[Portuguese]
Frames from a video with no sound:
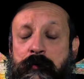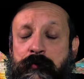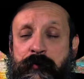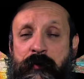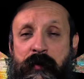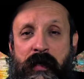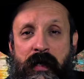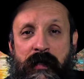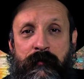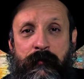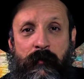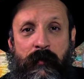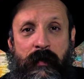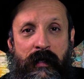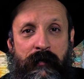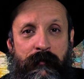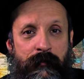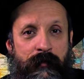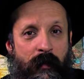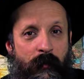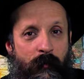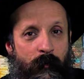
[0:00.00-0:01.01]
que ficaram do
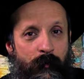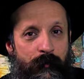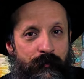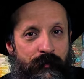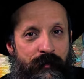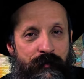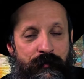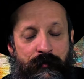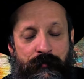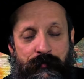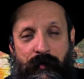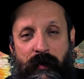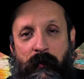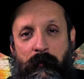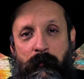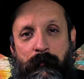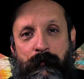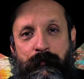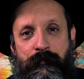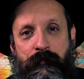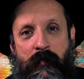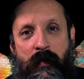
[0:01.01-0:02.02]
lado da cortina de ferro,
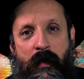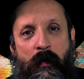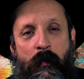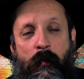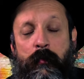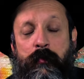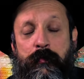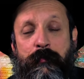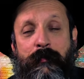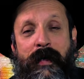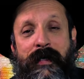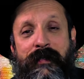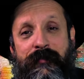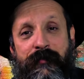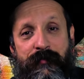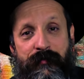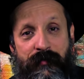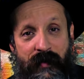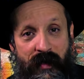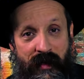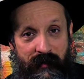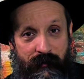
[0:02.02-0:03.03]
os mais
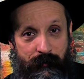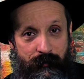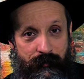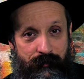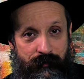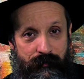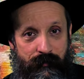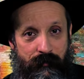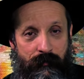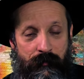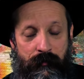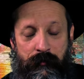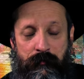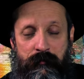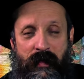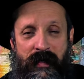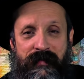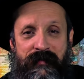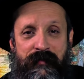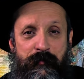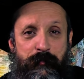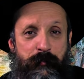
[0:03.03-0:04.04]
velhos, os
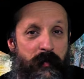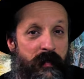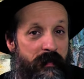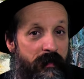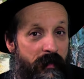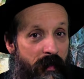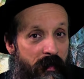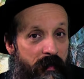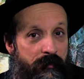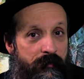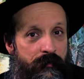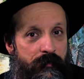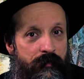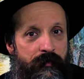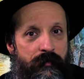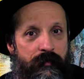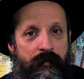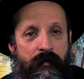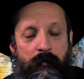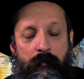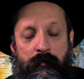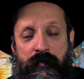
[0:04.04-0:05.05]
mais
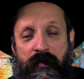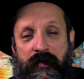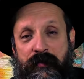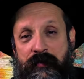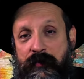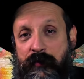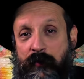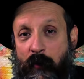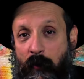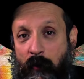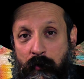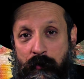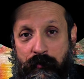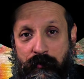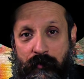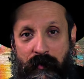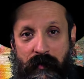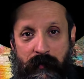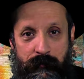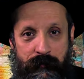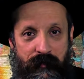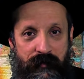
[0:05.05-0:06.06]
experientes, os anciões,
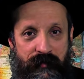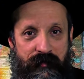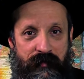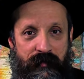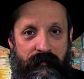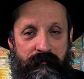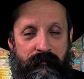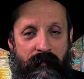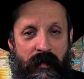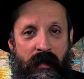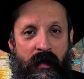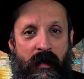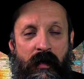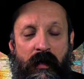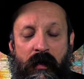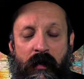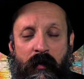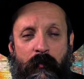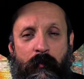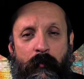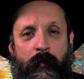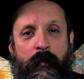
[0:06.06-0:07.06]
digamos assim,
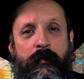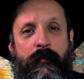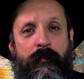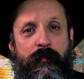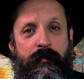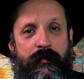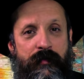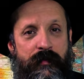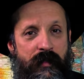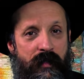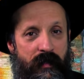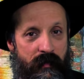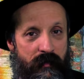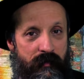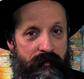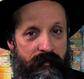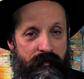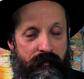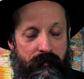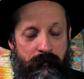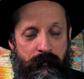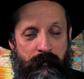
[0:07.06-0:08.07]
muitos
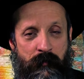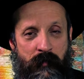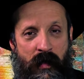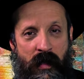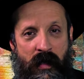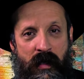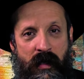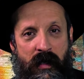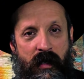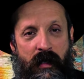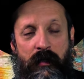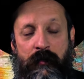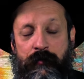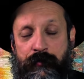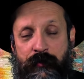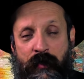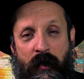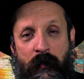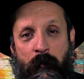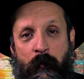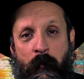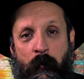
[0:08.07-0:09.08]
deles, eles
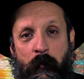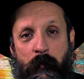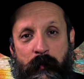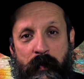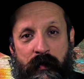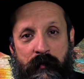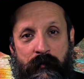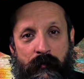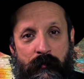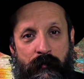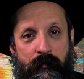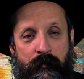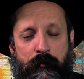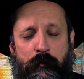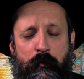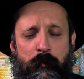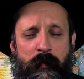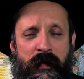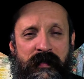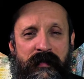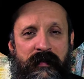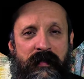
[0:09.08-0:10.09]
ficaram com medo de
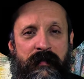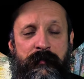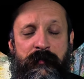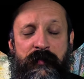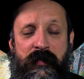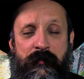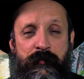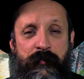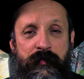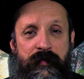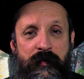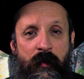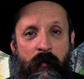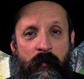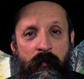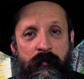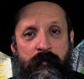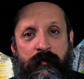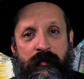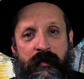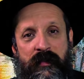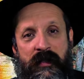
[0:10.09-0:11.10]
uma
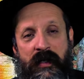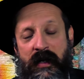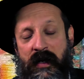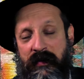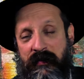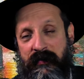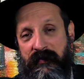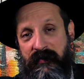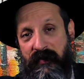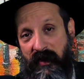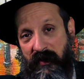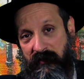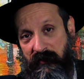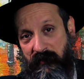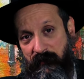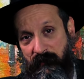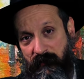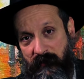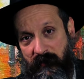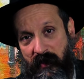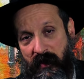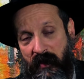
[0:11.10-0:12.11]
decepção
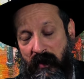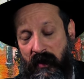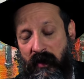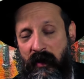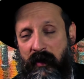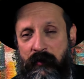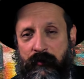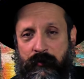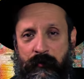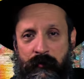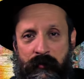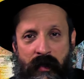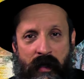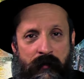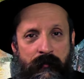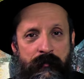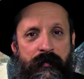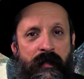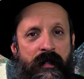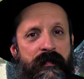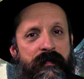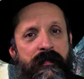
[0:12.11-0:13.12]
generalizada. Eles juntaram
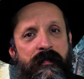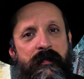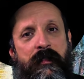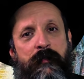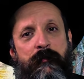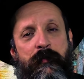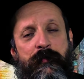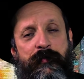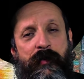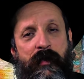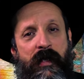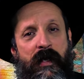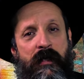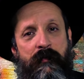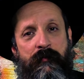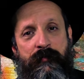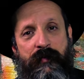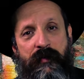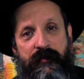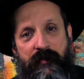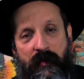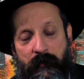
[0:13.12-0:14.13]
os Hasidim e falaram:
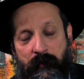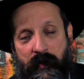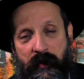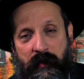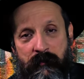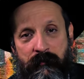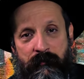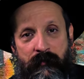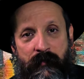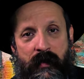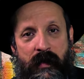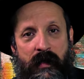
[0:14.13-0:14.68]
Veja bem,